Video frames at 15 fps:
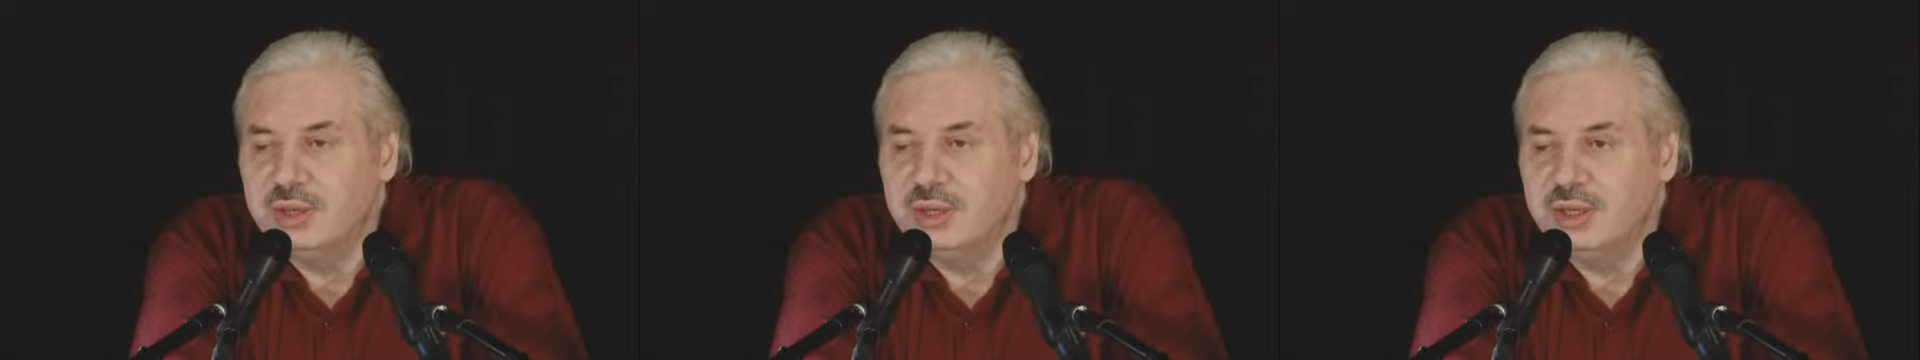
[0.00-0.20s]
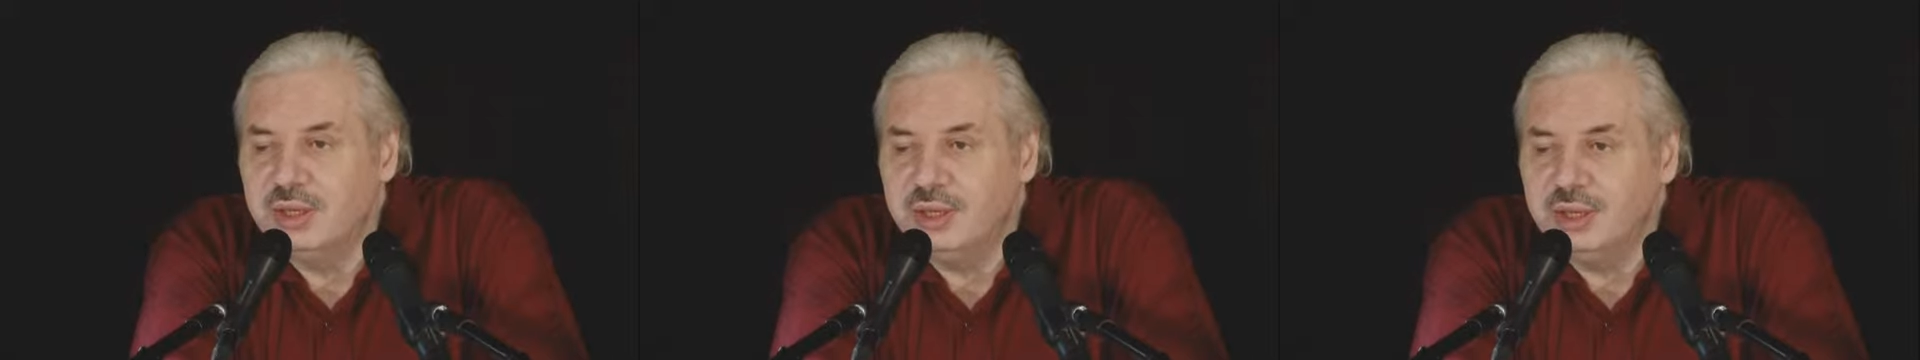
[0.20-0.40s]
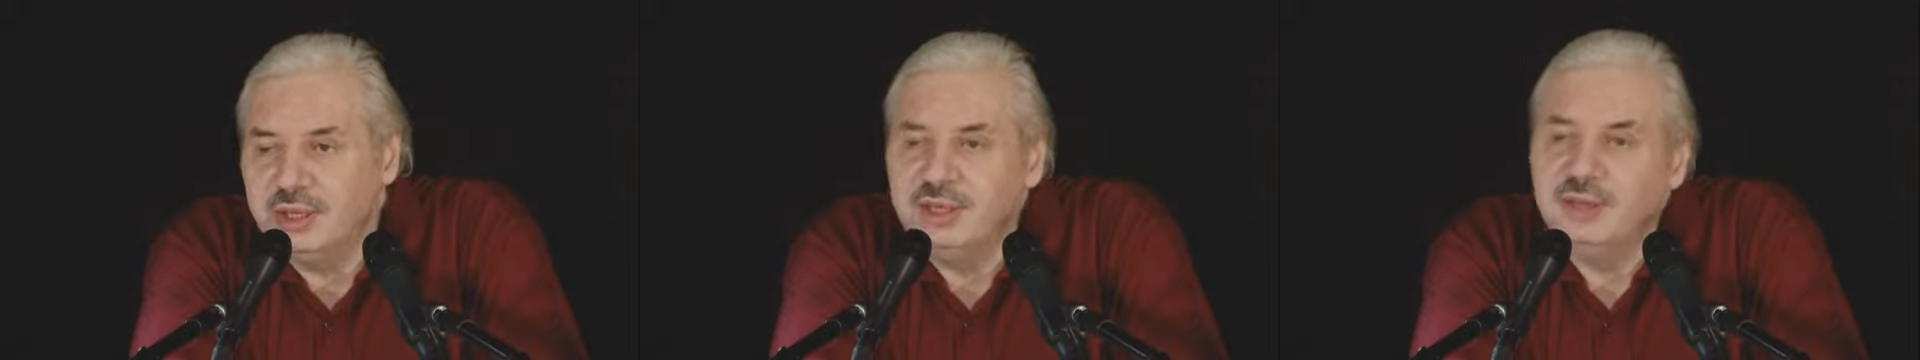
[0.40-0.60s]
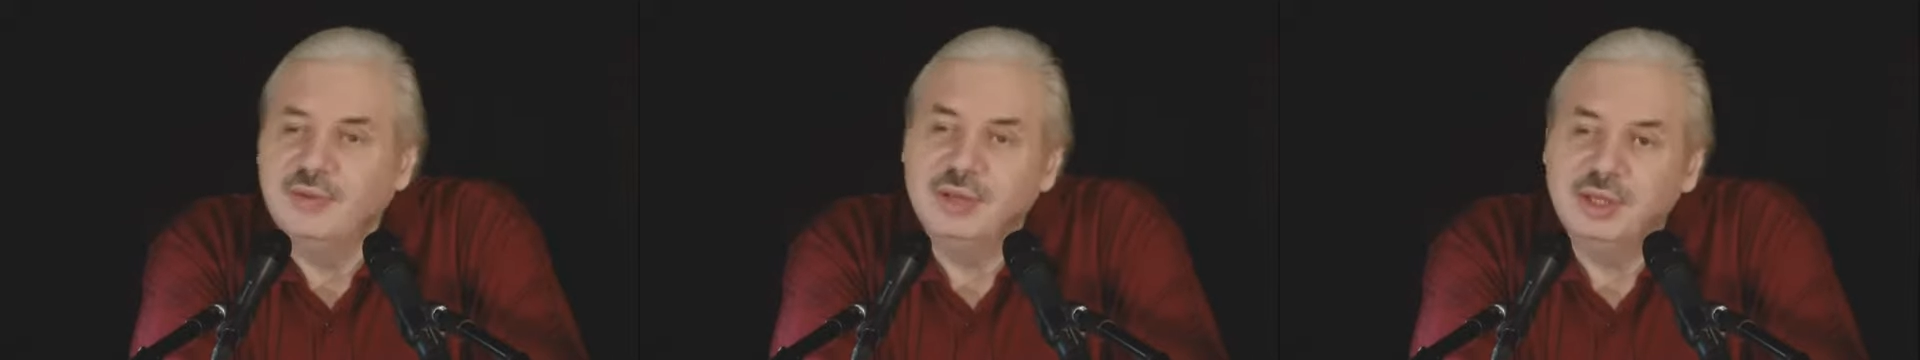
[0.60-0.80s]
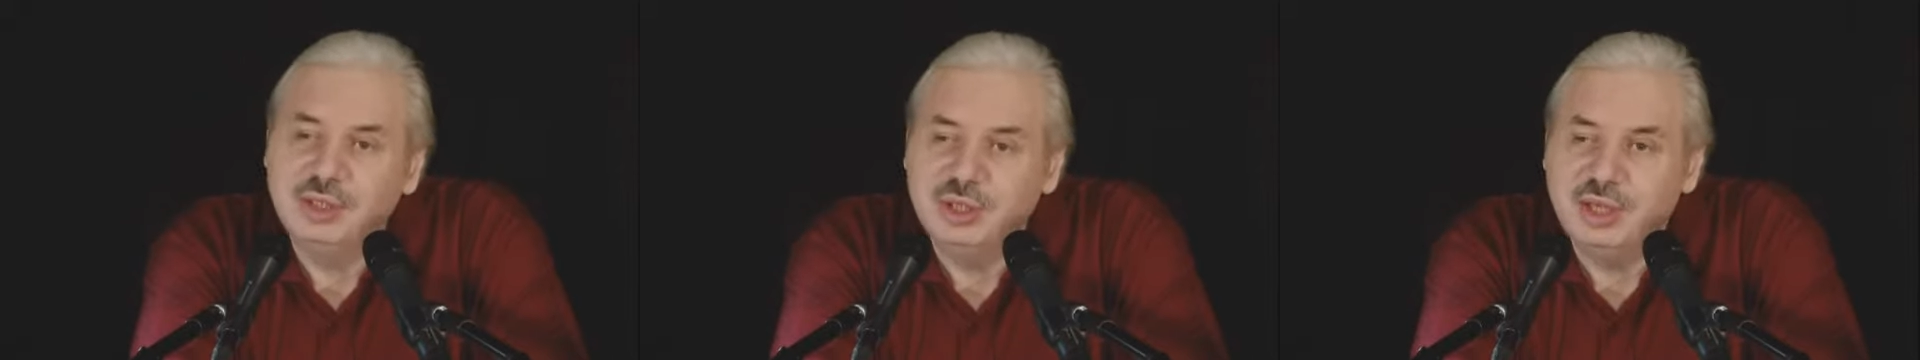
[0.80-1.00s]
не две
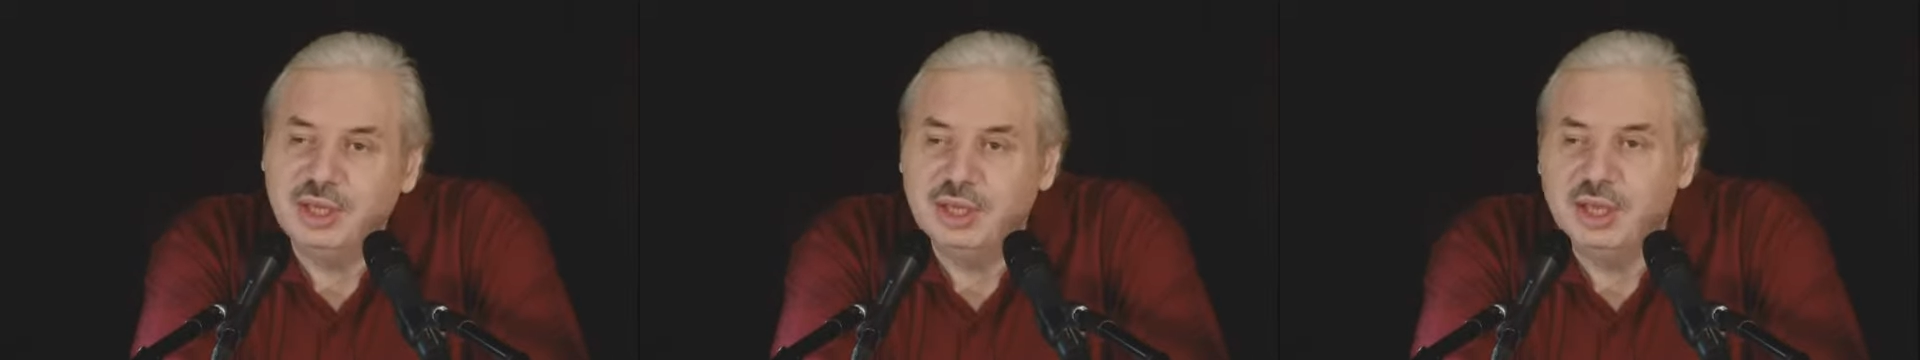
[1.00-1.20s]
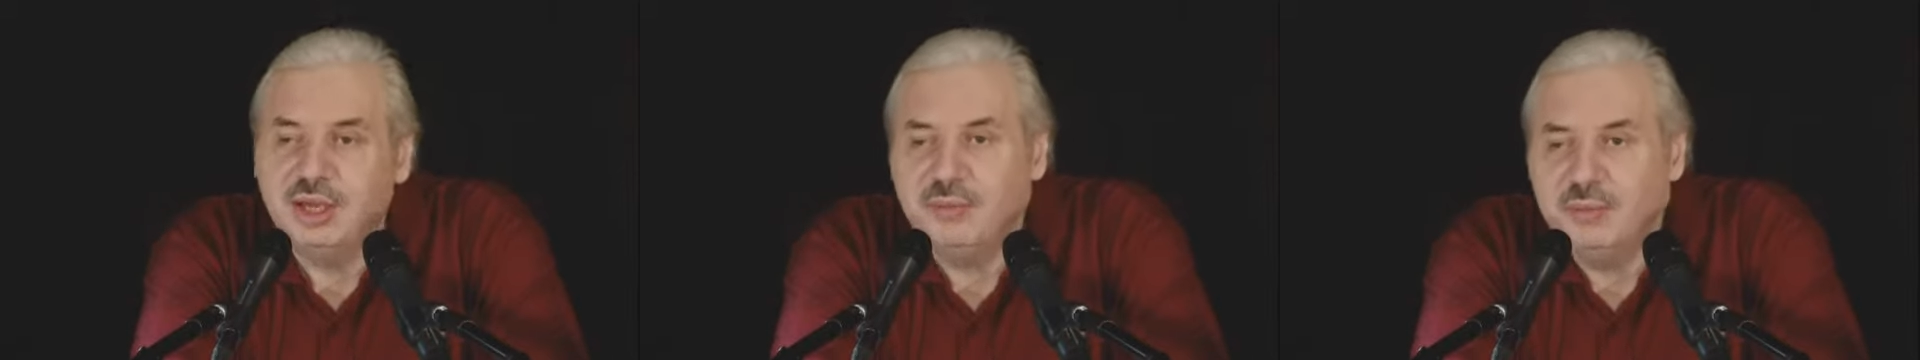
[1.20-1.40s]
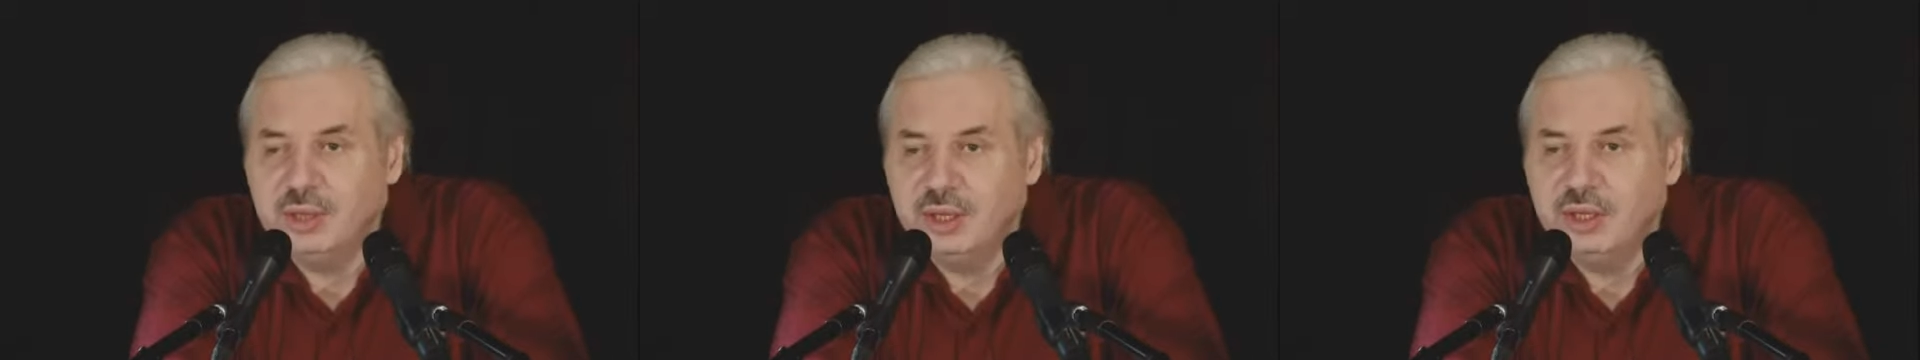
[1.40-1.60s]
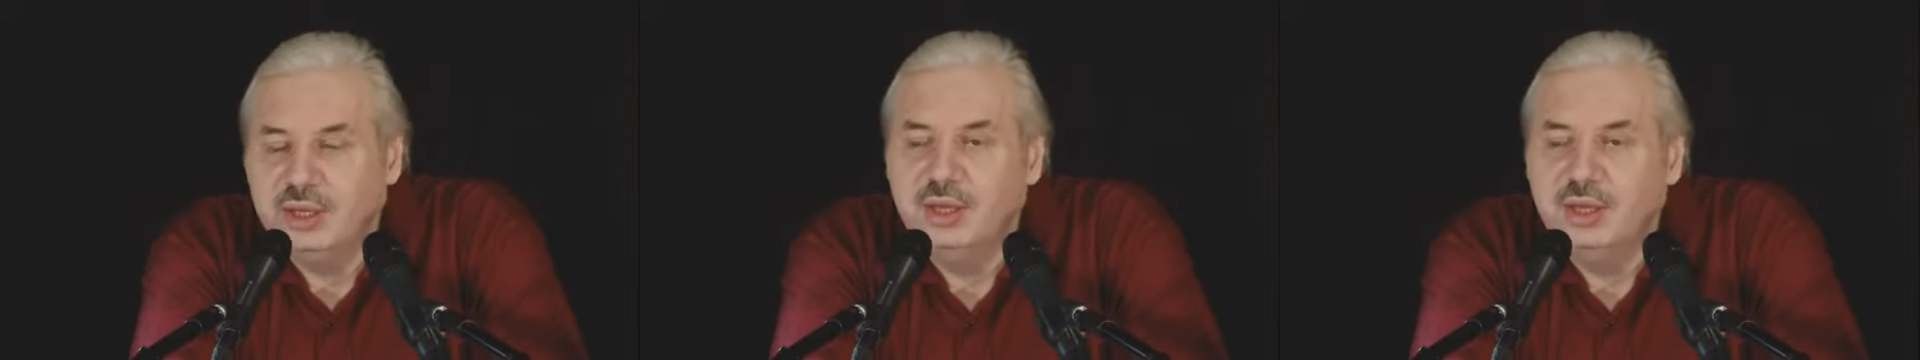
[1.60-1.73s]
тысячи лет, а именно